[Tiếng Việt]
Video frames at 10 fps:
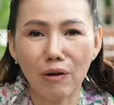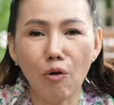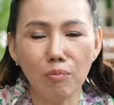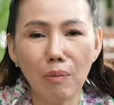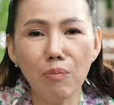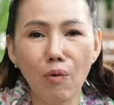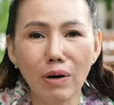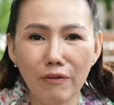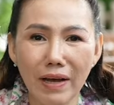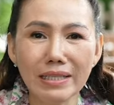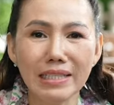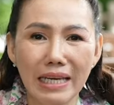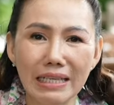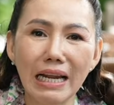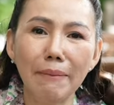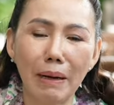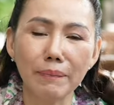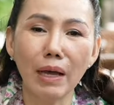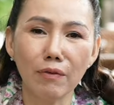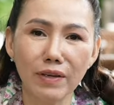và cùng mong muốn là phát triển nền
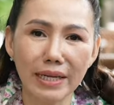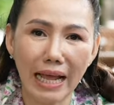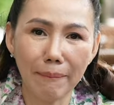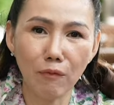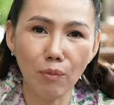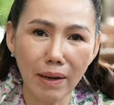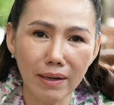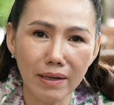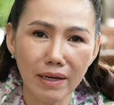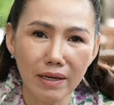ẩm thực Việt Nam của mình.